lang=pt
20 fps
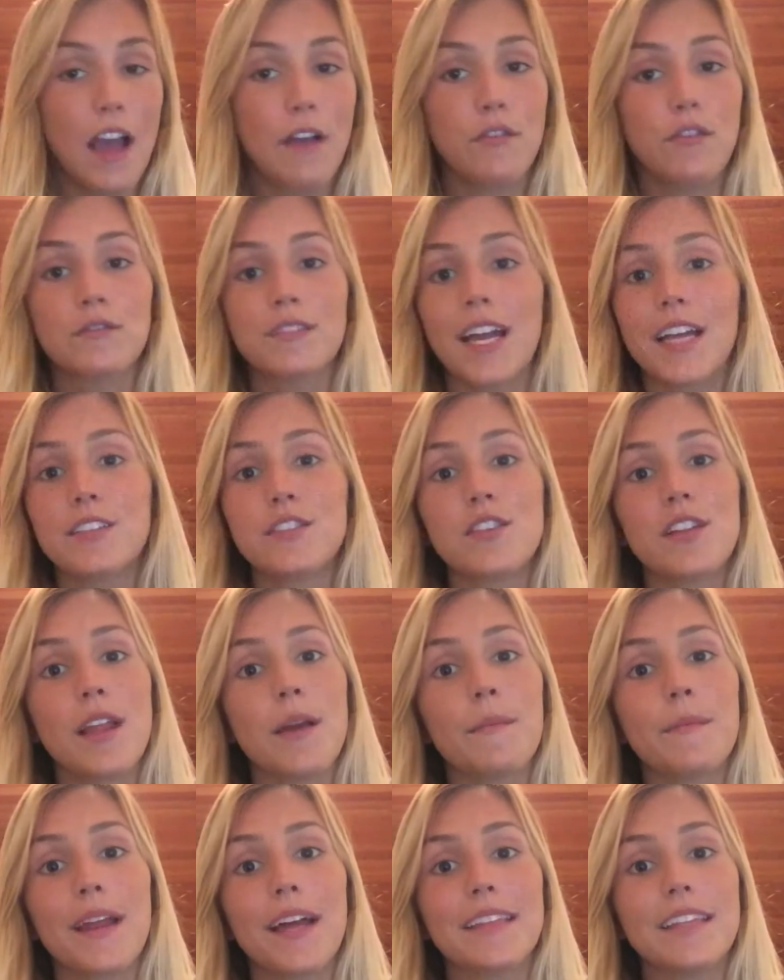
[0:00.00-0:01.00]
A vontade de
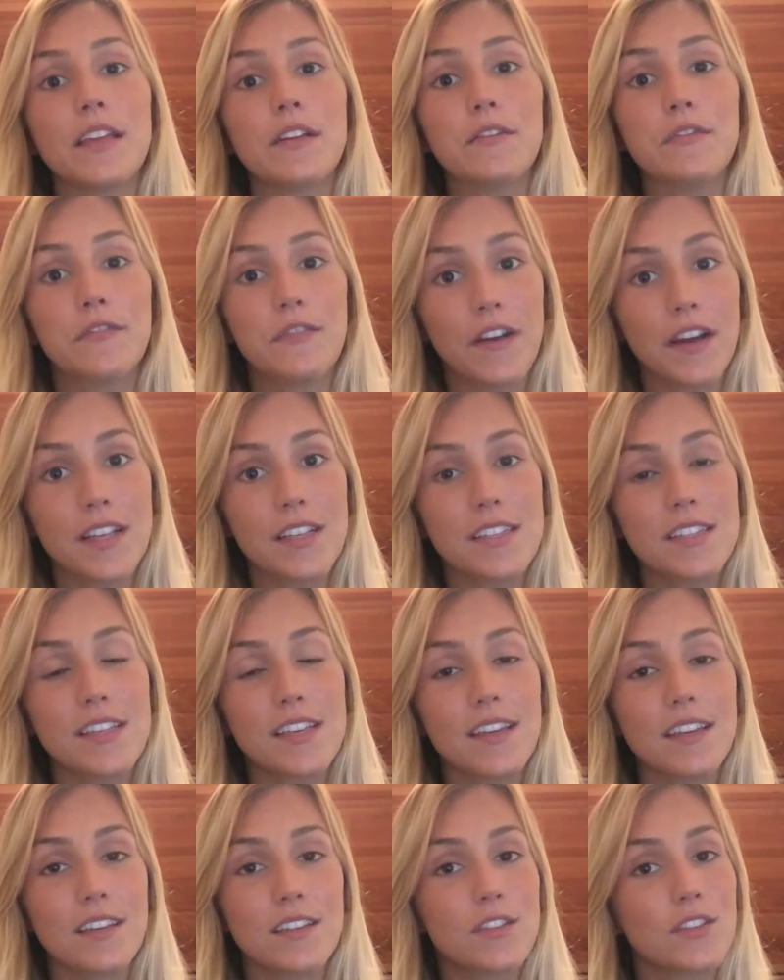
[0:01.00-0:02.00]
lembrar da
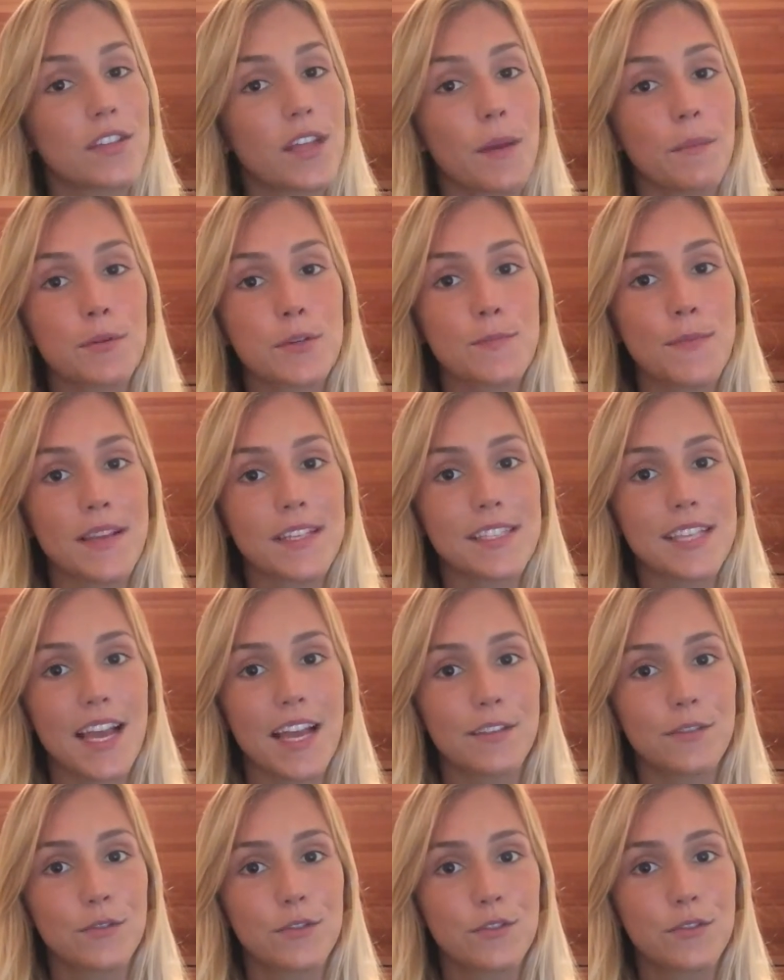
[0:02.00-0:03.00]
infância e de tempos
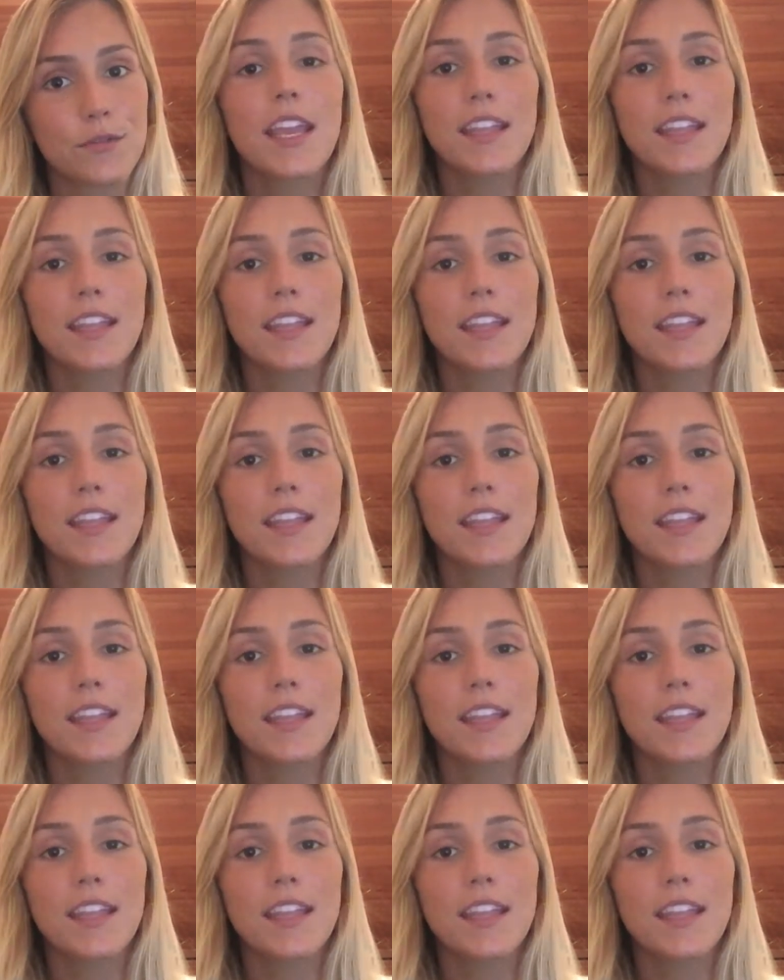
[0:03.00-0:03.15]
passados